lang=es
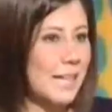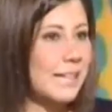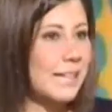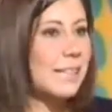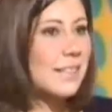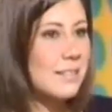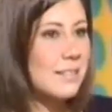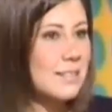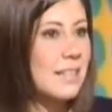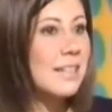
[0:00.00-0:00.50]

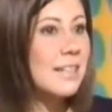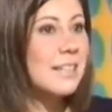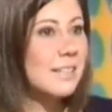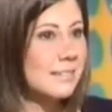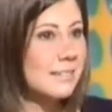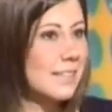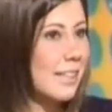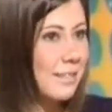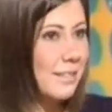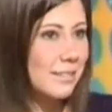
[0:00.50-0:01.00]
mezclas
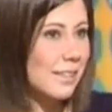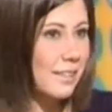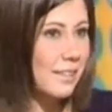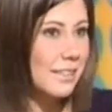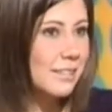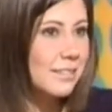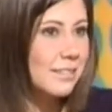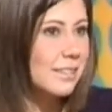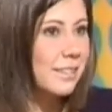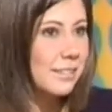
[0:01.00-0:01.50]
de,
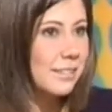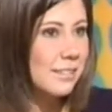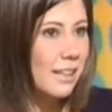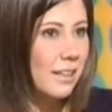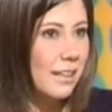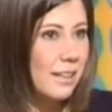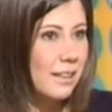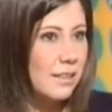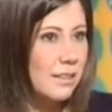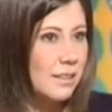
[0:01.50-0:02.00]

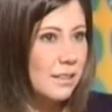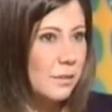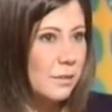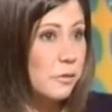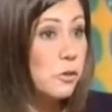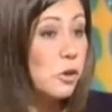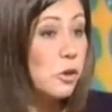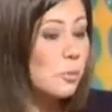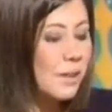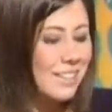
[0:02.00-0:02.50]
distintas eh,
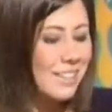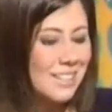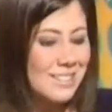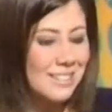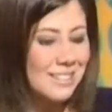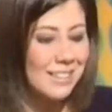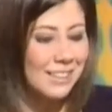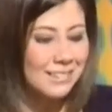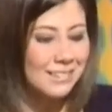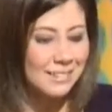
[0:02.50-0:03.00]
formas de
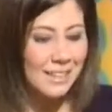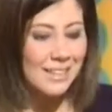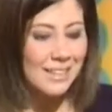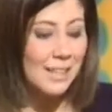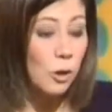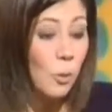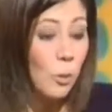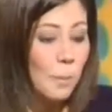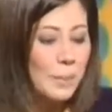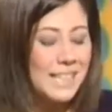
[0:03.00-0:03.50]
hacer el té y
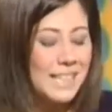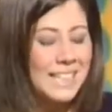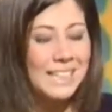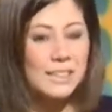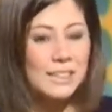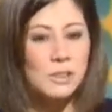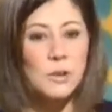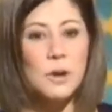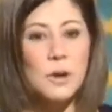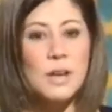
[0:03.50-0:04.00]
de
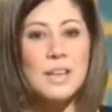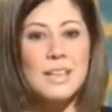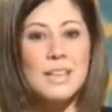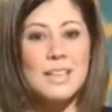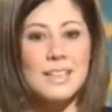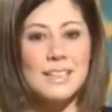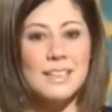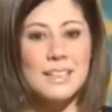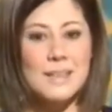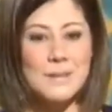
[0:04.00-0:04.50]
combinarlo
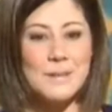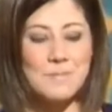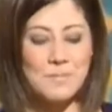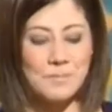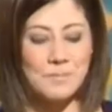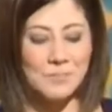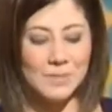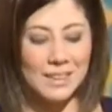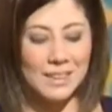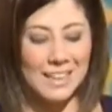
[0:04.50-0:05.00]

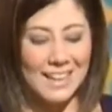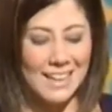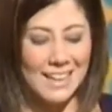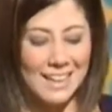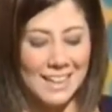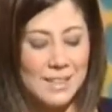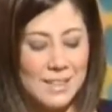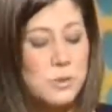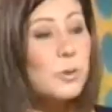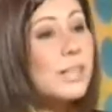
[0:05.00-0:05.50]
em,
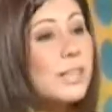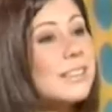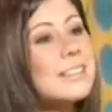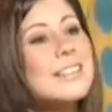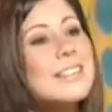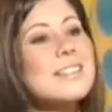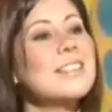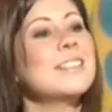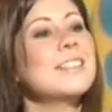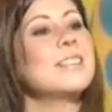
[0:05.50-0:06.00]
eso es
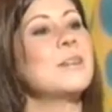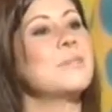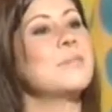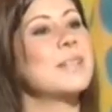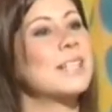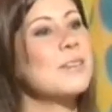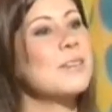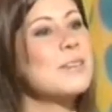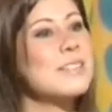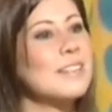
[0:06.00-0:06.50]
interesante
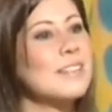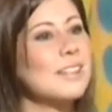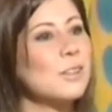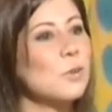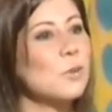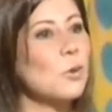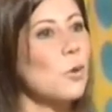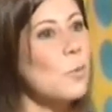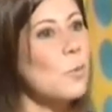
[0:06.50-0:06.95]
también revisarlo,